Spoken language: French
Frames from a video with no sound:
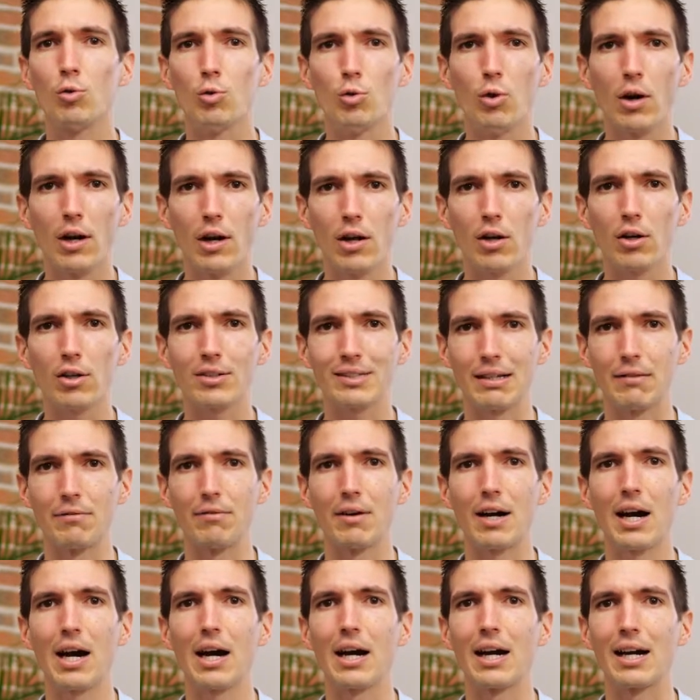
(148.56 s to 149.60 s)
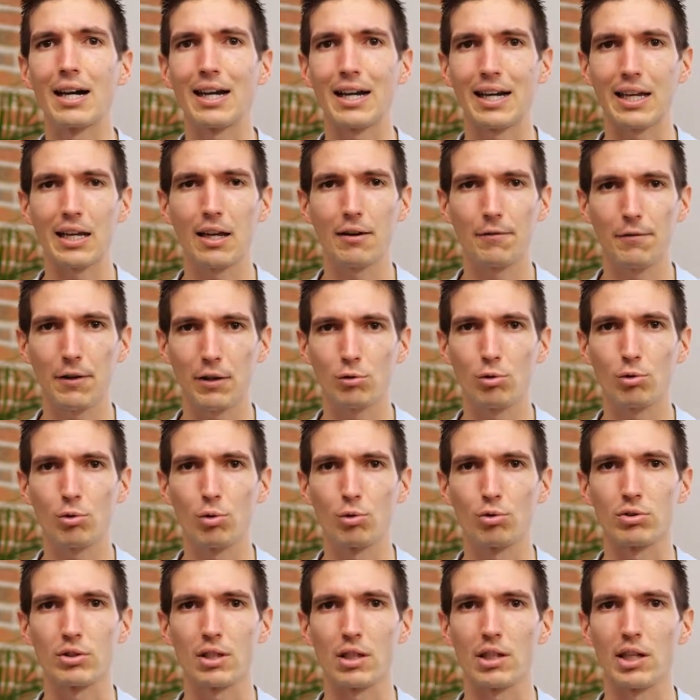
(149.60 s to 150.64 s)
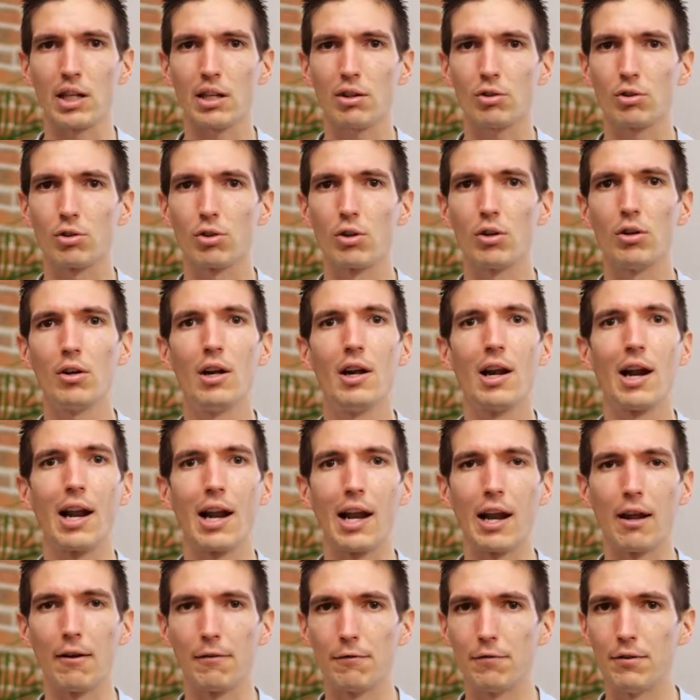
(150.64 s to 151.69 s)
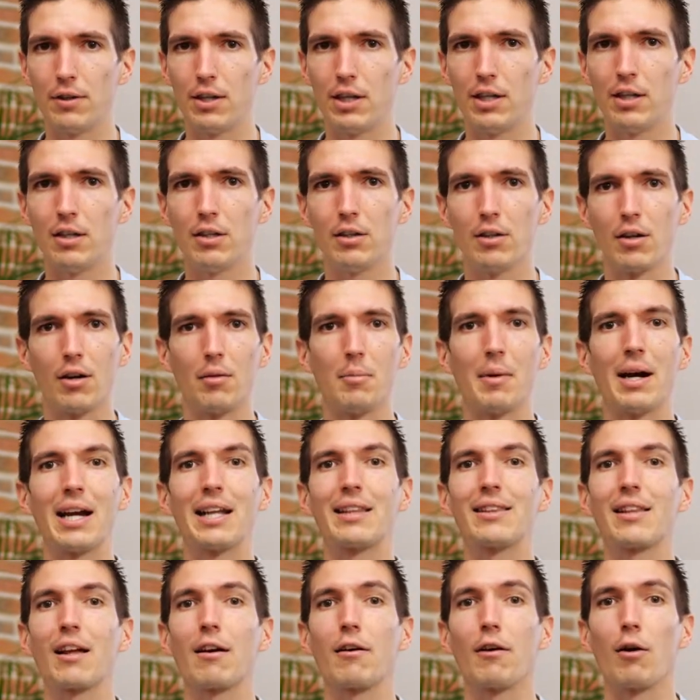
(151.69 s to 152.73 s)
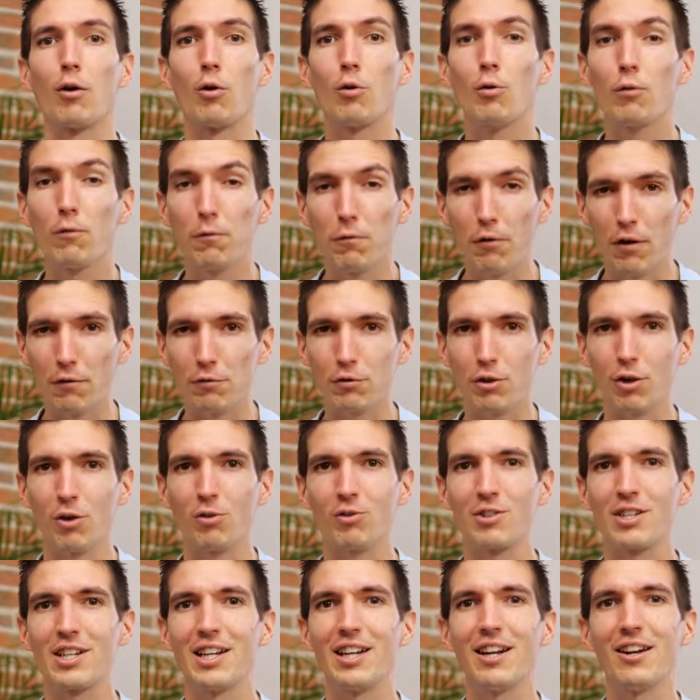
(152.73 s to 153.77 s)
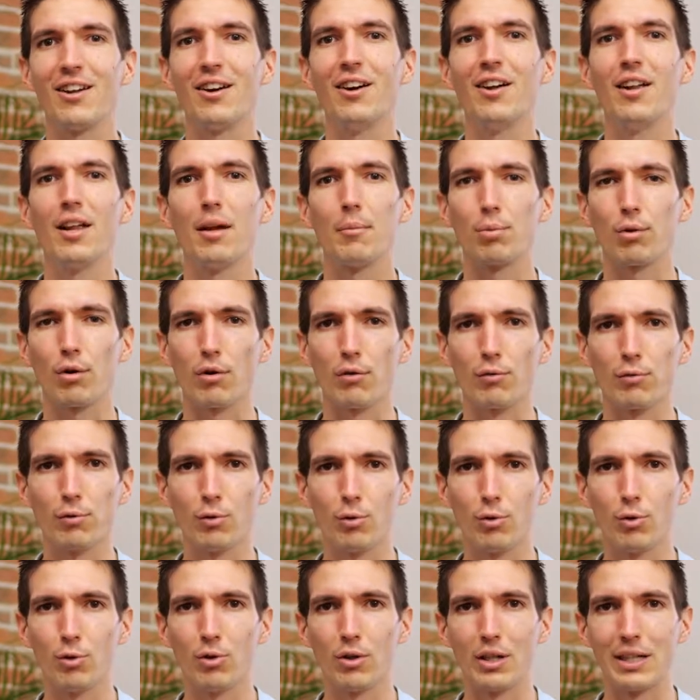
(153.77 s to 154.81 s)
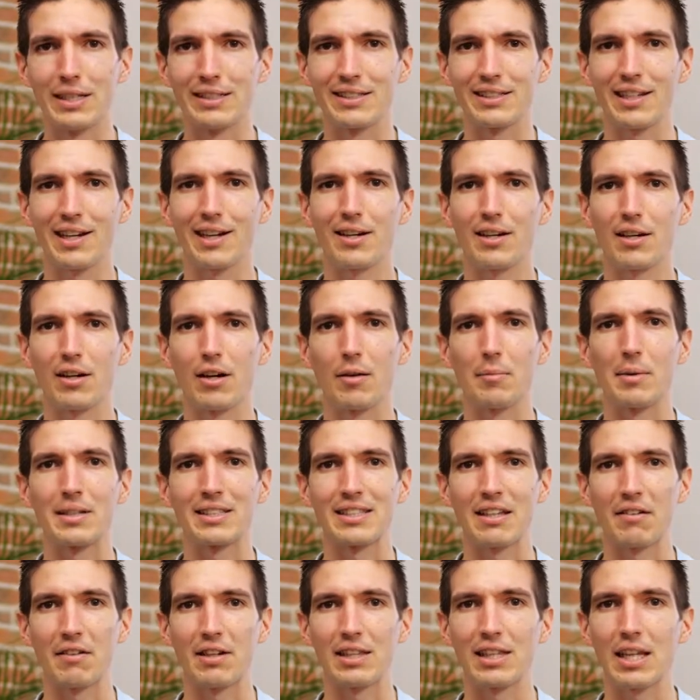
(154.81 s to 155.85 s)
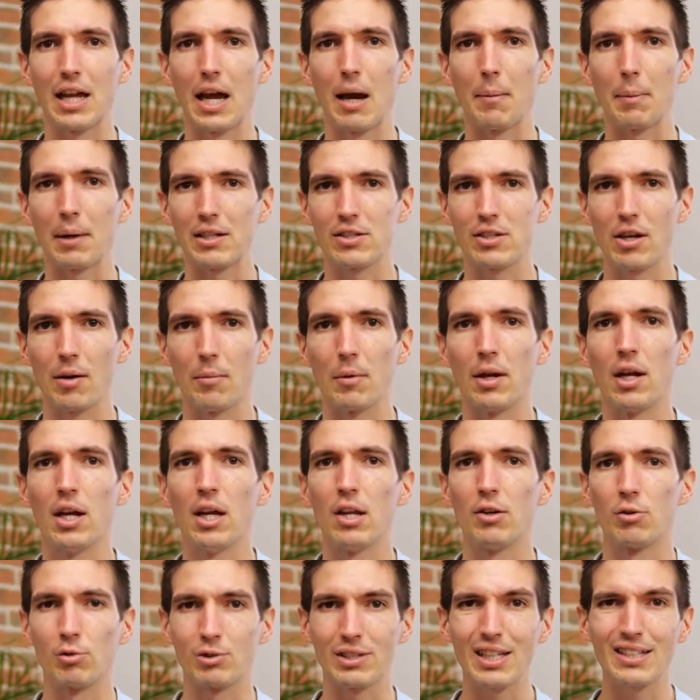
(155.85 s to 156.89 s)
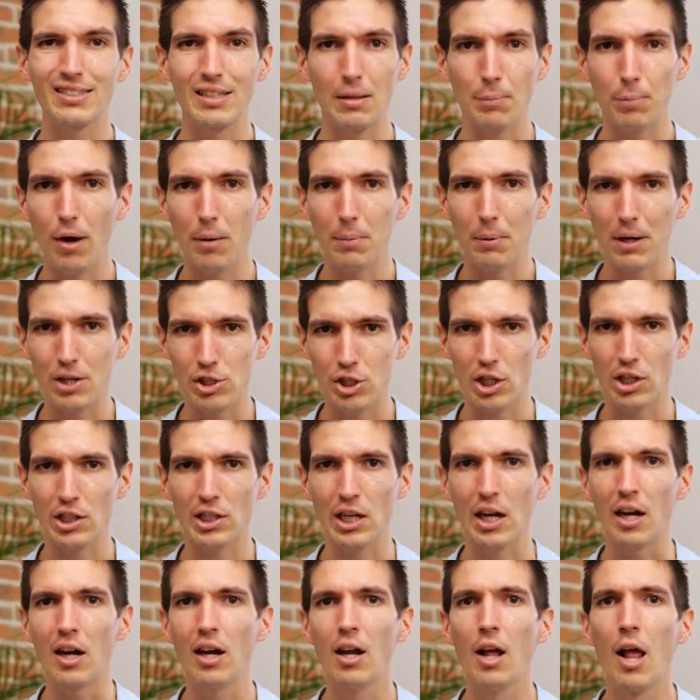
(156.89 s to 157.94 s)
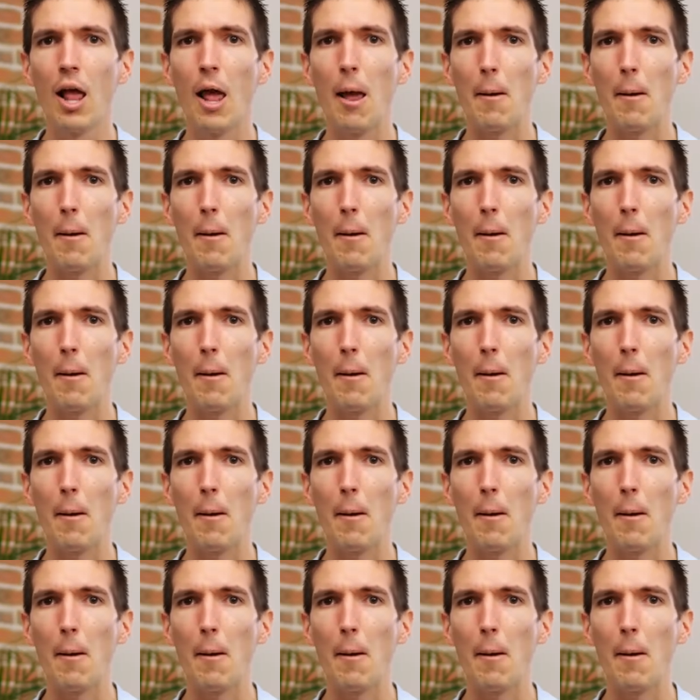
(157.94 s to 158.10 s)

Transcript: ou alors ça va rien faire du tout. C'est-à-dire que la vie va euh, bah, est un long fleuve tranquille pour vous et ça, bah, ça va être appréciable. Donc ça, c'est propre à chacun.